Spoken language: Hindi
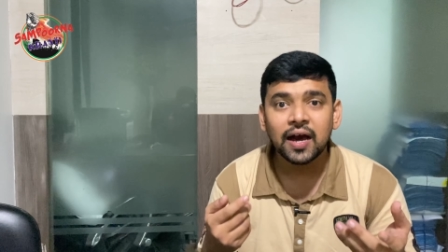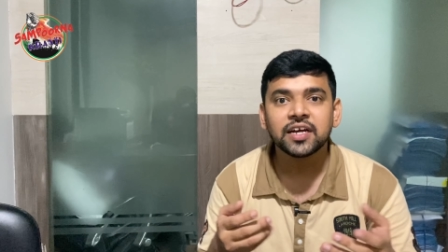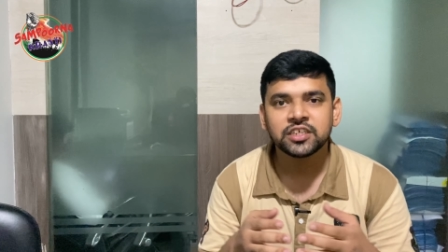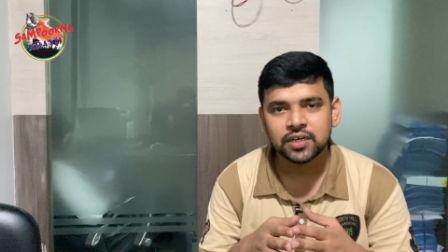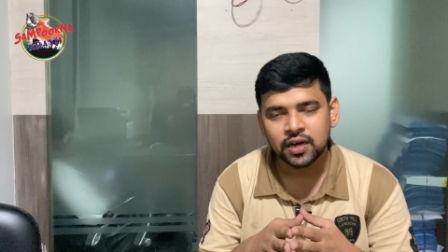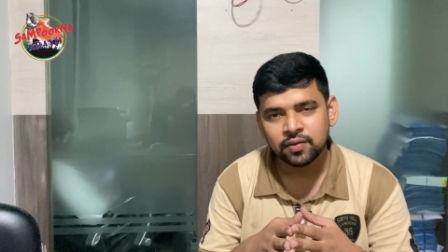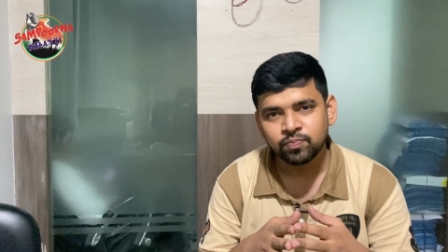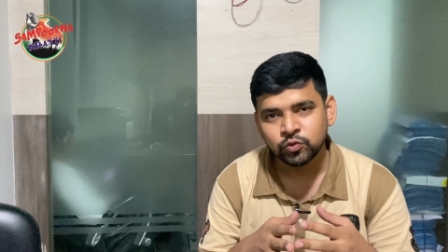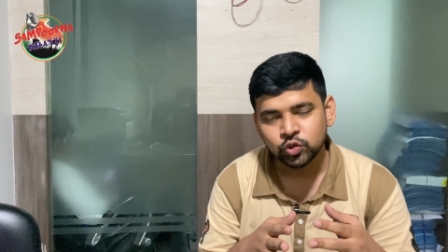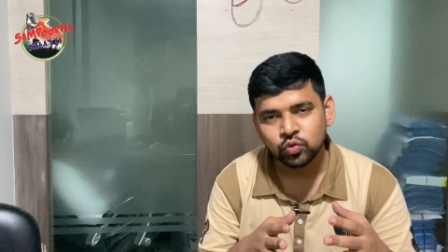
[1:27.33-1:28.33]
इलाज का
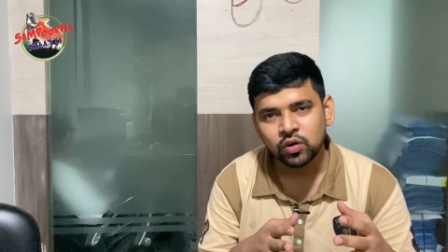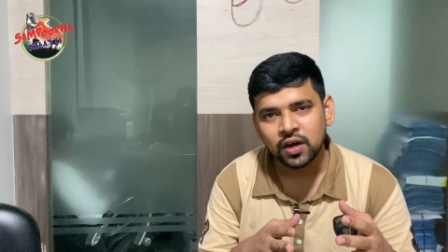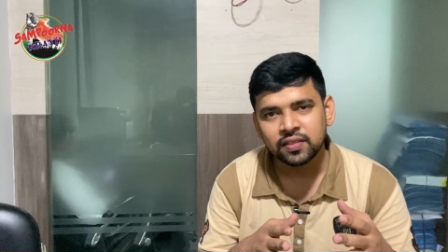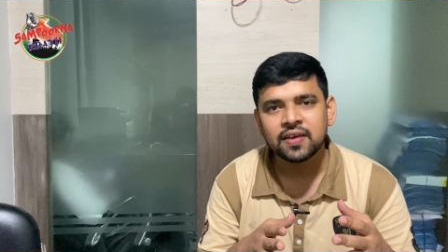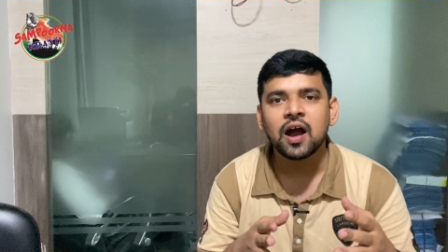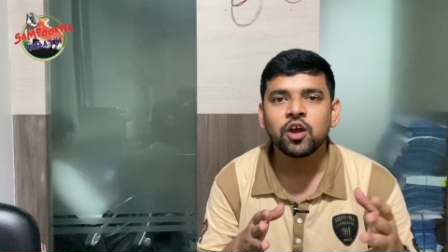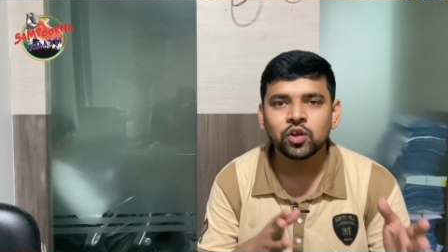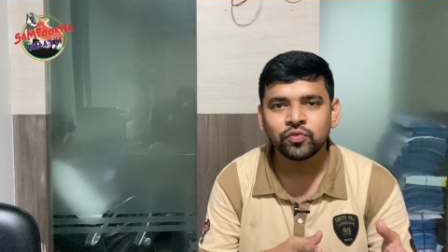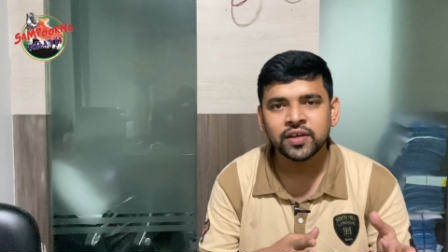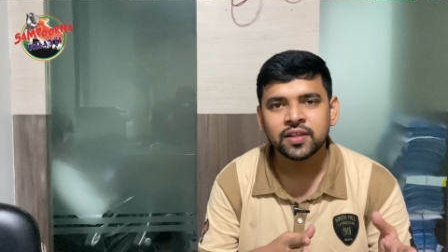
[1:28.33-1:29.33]
जिसको कहते हैं
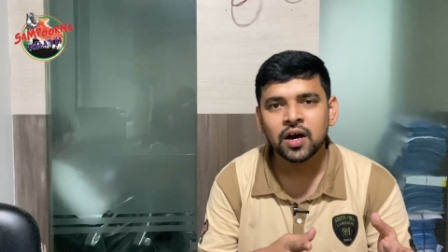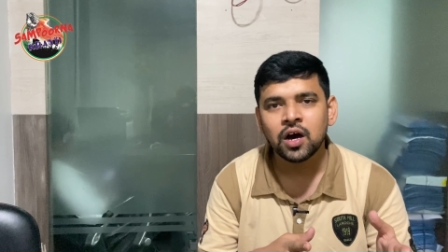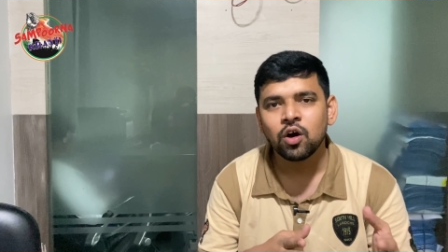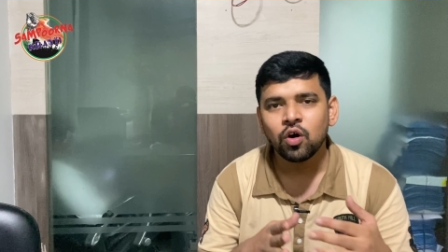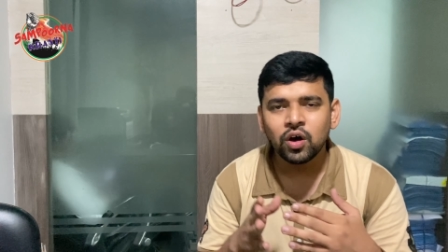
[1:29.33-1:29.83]
आयुर्वेदा